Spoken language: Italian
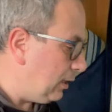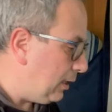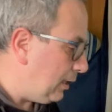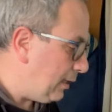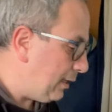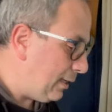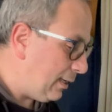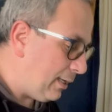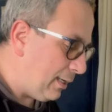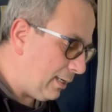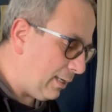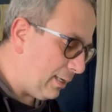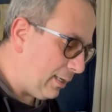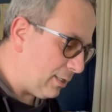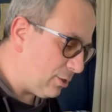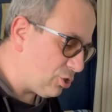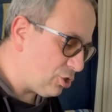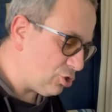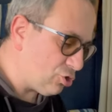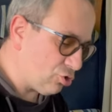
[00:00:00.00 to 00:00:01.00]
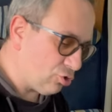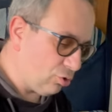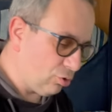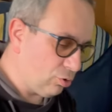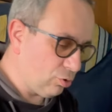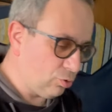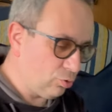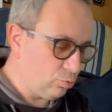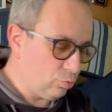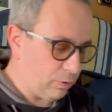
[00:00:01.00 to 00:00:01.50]
eh, ci sono
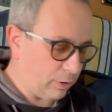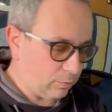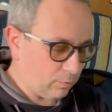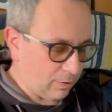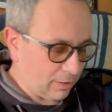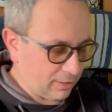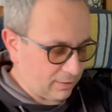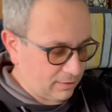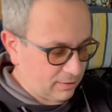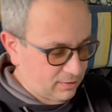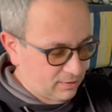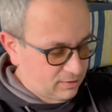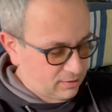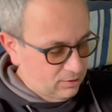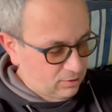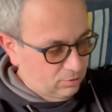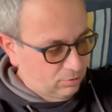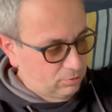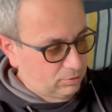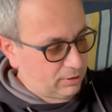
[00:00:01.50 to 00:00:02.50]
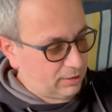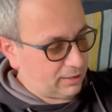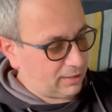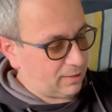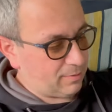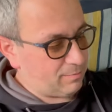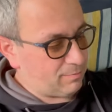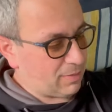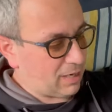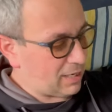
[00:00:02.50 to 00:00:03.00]
due guarnizioni che
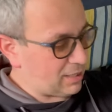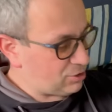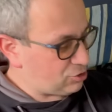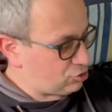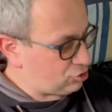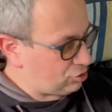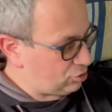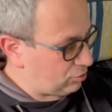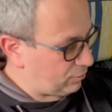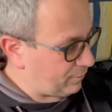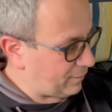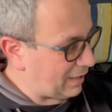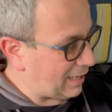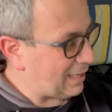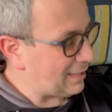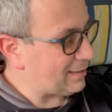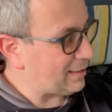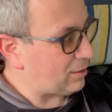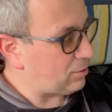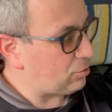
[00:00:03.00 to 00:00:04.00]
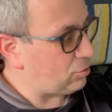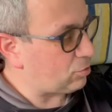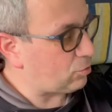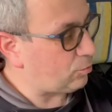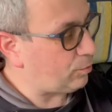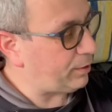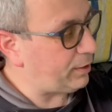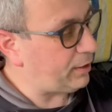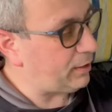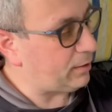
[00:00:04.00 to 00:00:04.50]
immagino vadano
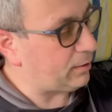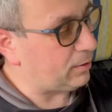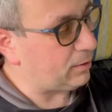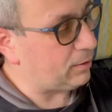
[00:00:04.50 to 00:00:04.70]
qui